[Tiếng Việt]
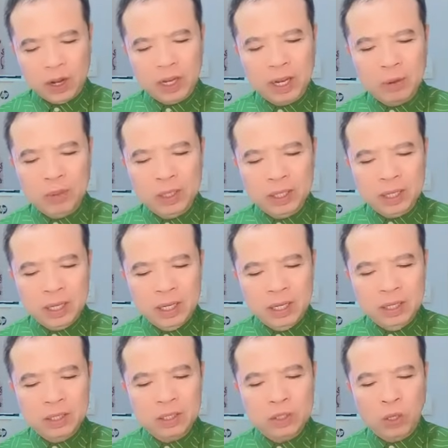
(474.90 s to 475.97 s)
rồi câu thứ
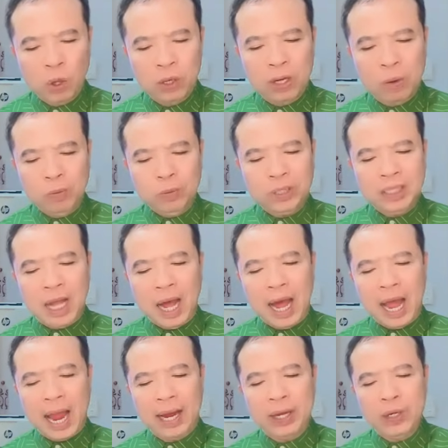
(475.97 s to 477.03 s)
tư tôi không
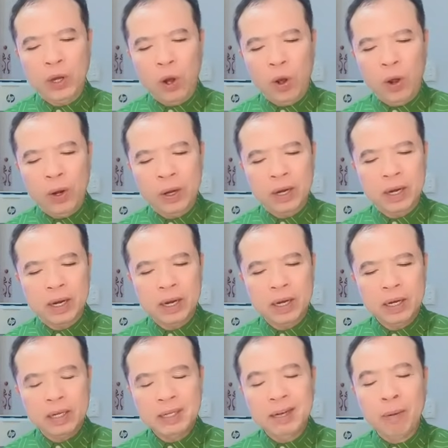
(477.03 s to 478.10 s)
sợ ai đó
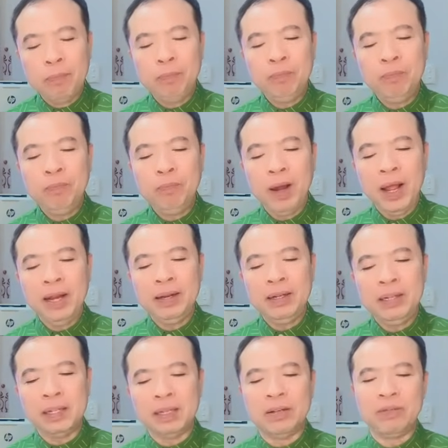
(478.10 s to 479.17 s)
đâm
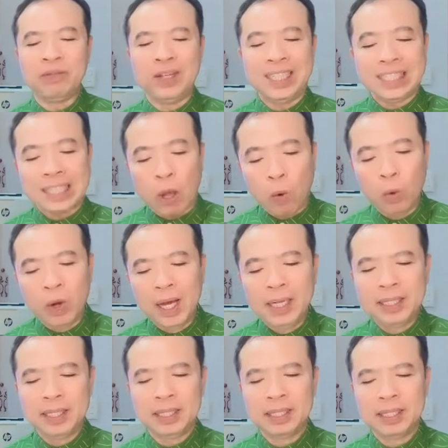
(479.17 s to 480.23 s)
lên từ phía sau
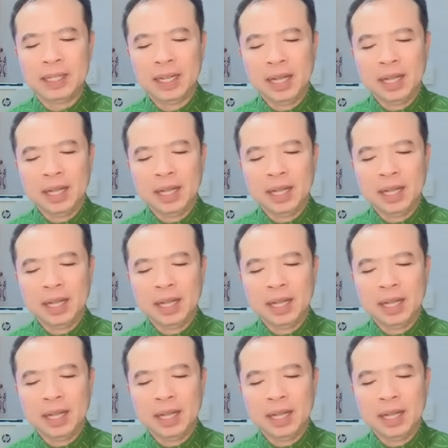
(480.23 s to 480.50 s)
lưng